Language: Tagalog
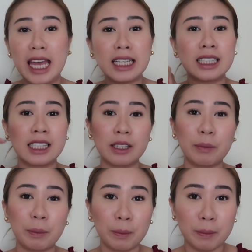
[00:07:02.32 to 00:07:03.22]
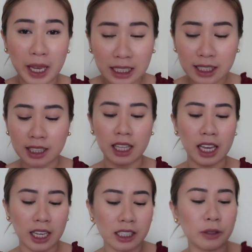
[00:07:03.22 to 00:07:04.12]
Next, Mist
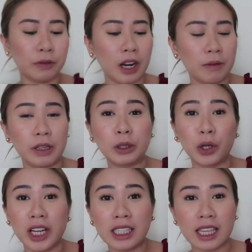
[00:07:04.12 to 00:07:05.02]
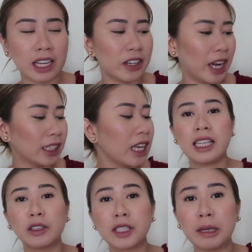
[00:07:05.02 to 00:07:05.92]
is from Victoria's Secret.
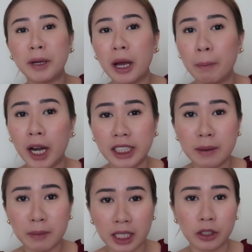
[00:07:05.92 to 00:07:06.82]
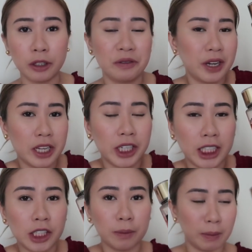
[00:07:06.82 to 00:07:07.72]
Isa to sa mga body mist or
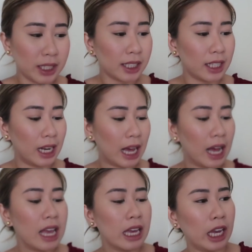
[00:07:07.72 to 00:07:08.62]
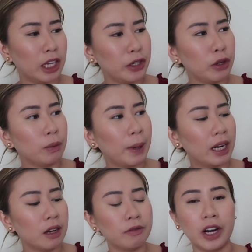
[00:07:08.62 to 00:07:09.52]
fragrance mist nila. And yung
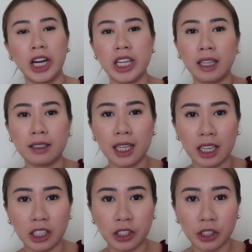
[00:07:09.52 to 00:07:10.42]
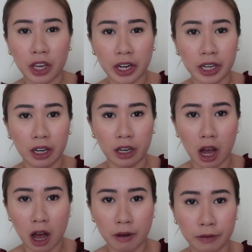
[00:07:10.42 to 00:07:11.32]
parang variant niya is Sheer
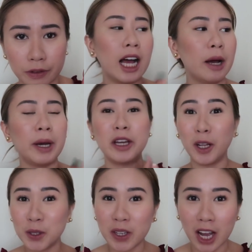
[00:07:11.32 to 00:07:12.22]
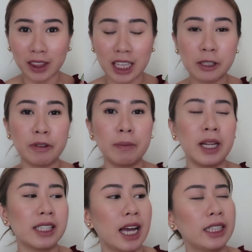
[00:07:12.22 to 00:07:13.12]
Love. Um, I also got this from
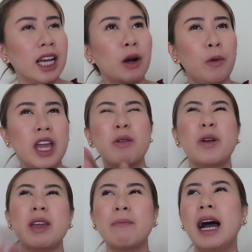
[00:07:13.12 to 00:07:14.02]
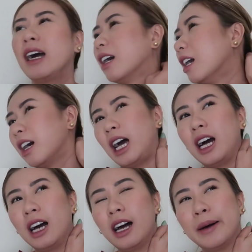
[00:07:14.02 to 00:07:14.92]
Lazada way, way back.
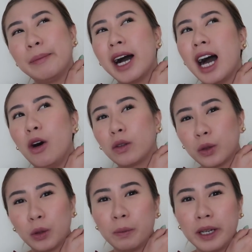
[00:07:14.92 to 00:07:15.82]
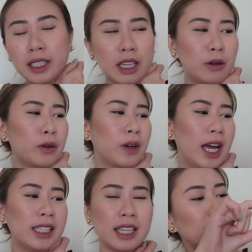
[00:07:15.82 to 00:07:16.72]
Uh, mga October siguro
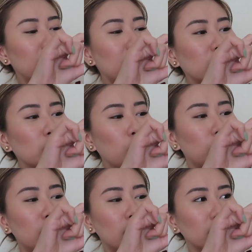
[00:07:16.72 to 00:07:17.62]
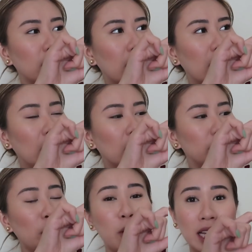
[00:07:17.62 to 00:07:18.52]
guys. Hindi lang siya sobrang
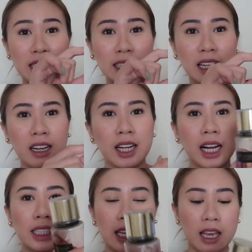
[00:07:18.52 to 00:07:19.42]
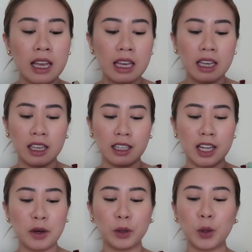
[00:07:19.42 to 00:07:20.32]
nabawasan talaga kasi
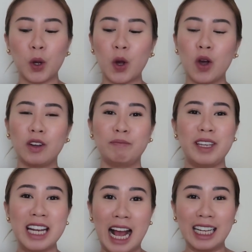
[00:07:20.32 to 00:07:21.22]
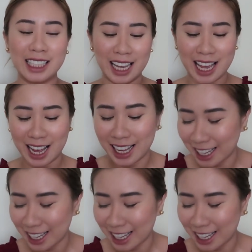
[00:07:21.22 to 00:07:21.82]
hindi ko to inaaksaya